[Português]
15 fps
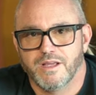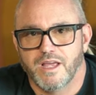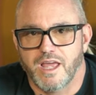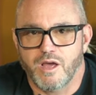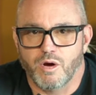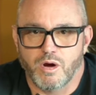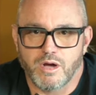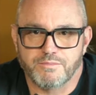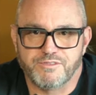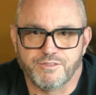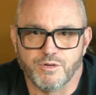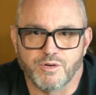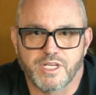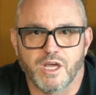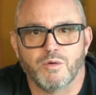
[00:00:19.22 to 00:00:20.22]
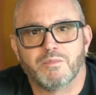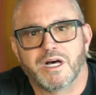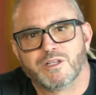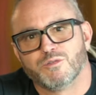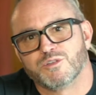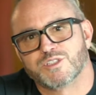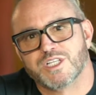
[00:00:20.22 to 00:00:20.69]
É óbvio que é uma
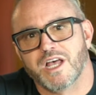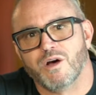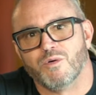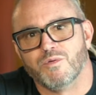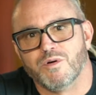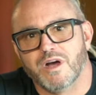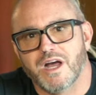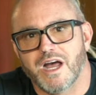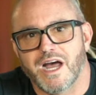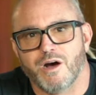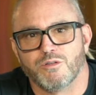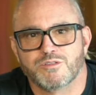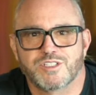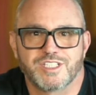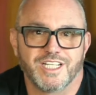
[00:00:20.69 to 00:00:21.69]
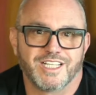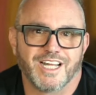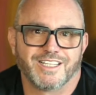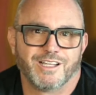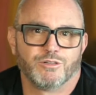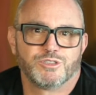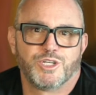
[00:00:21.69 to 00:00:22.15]
alusão ao
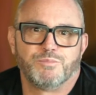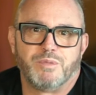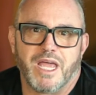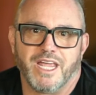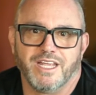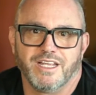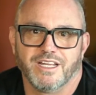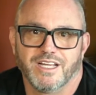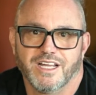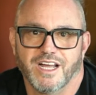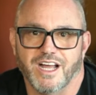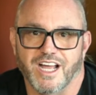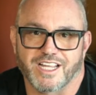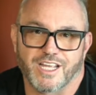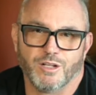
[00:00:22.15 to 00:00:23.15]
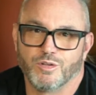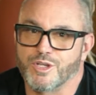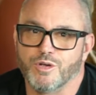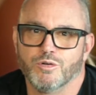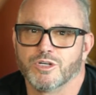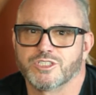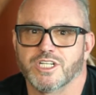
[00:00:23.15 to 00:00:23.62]
cidadão de bem, aquilo
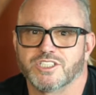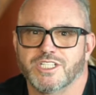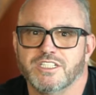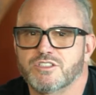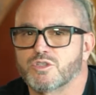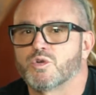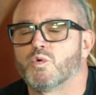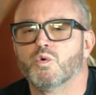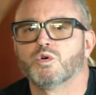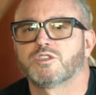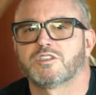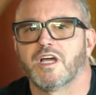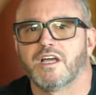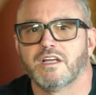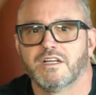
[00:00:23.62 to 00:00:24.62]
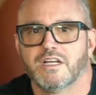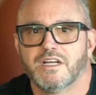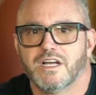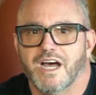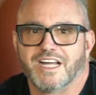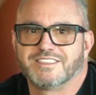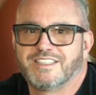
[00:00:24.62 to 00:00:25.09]
que hoje a gente escuta
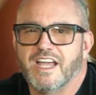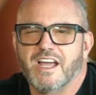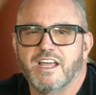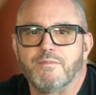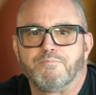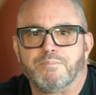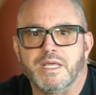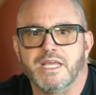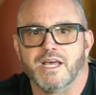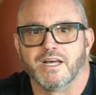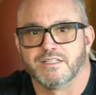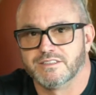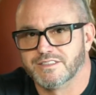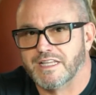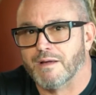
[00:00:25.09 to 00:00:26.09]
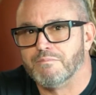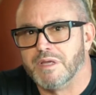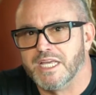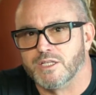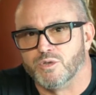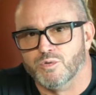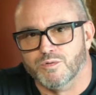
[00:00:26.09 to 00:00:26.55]
até arrepia, dá
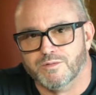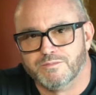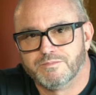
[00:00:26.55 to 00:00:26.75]
medo.